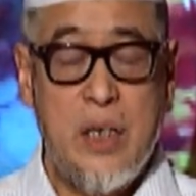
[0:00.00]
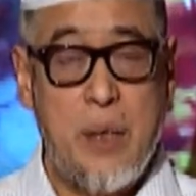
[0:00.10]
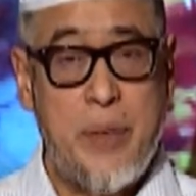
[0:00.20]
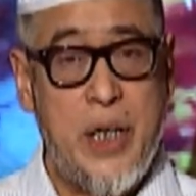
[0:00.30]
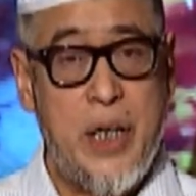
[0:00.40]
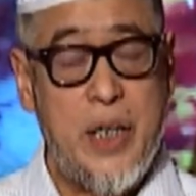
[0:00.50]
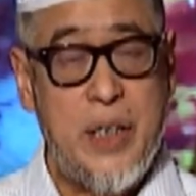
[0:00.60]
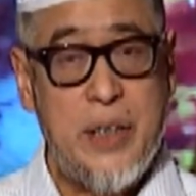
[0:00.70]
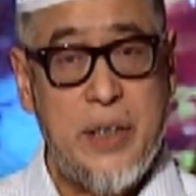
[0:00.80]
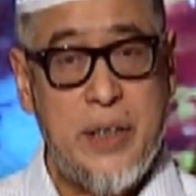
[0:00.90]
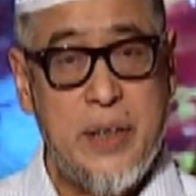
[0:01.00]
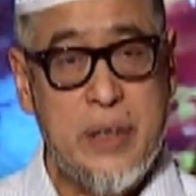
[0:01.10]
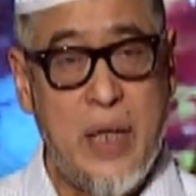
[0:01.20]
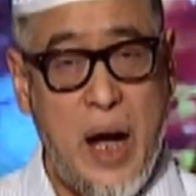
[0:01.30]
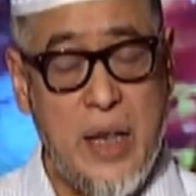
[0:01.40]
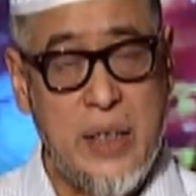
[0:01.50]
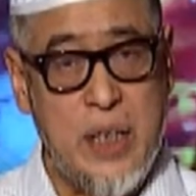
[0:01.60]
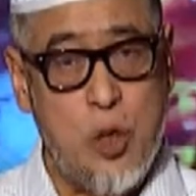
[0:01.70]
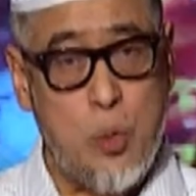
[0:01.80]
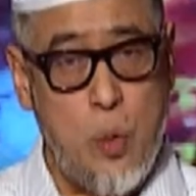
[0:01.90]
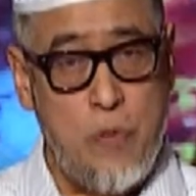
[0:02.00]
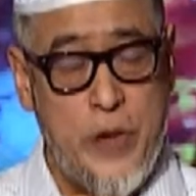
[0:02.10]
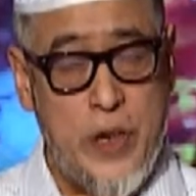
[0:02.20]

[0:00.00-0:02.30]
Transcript: 那么，它这个工